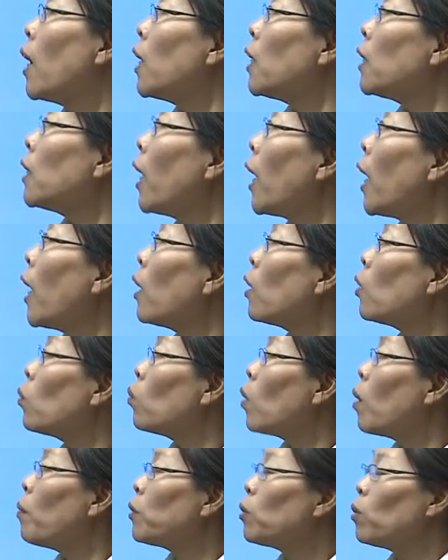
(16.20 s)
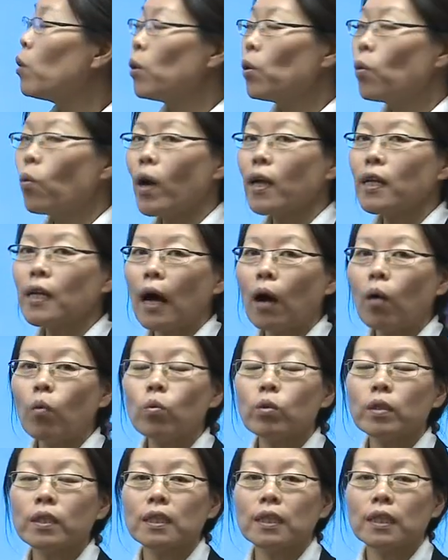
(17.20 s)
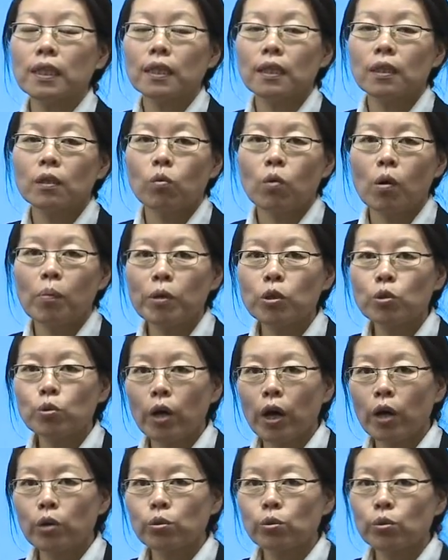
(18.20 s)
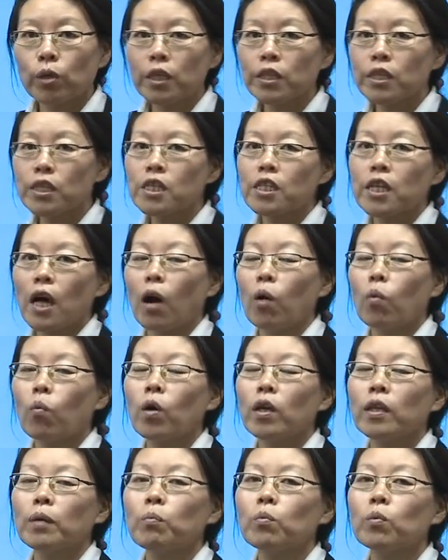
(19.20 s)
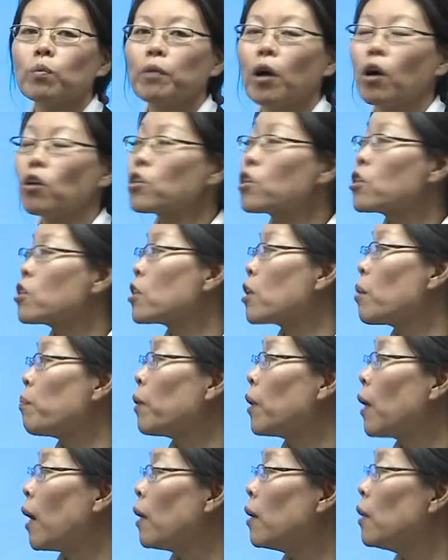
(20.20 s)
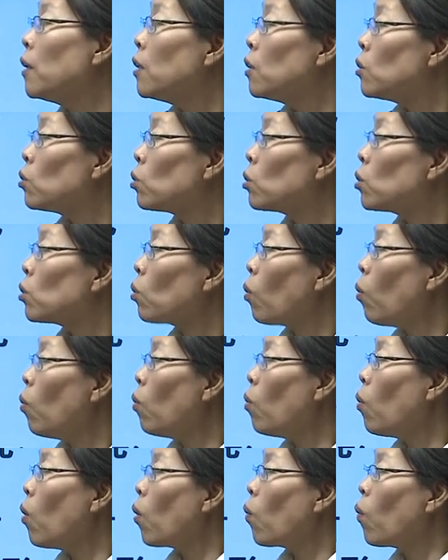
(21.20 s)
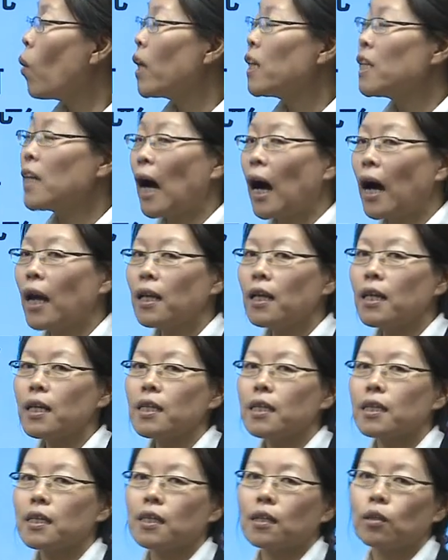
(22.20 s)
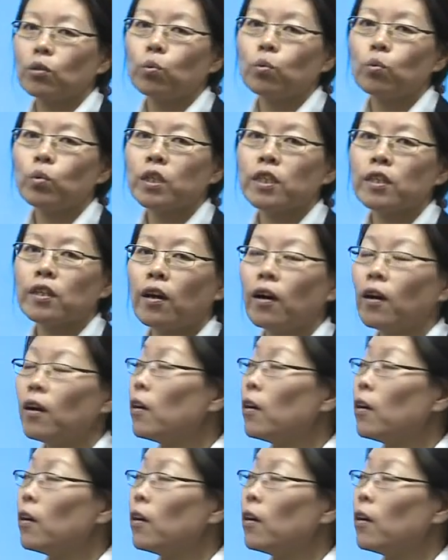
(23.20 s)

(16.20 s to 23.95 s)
那我们对于观察物体，我们所要学习掌握的目标是什么呢？就是通过观察立体的图形，